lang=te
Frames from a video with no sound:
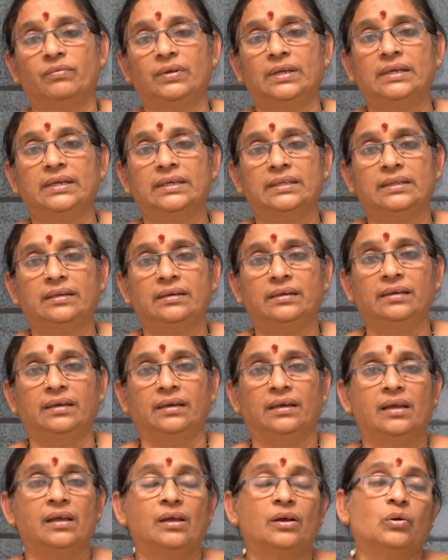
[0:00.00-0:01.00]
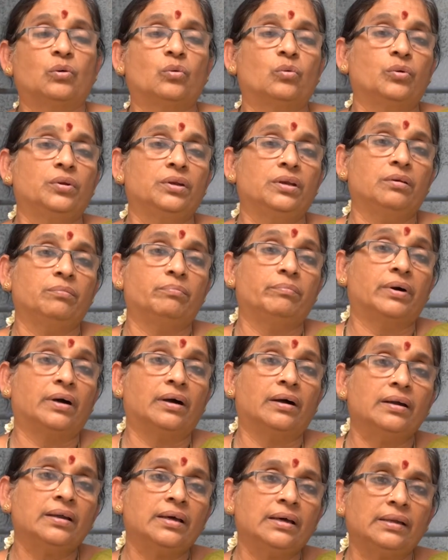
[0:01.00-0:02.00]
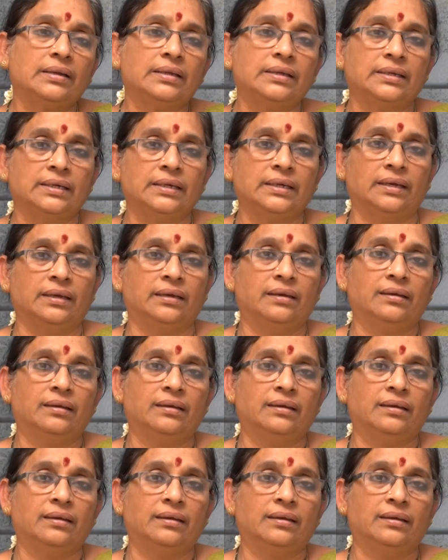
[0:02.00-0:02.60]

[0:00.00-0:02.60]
వీల్లేదని కొన్ని బాణాలని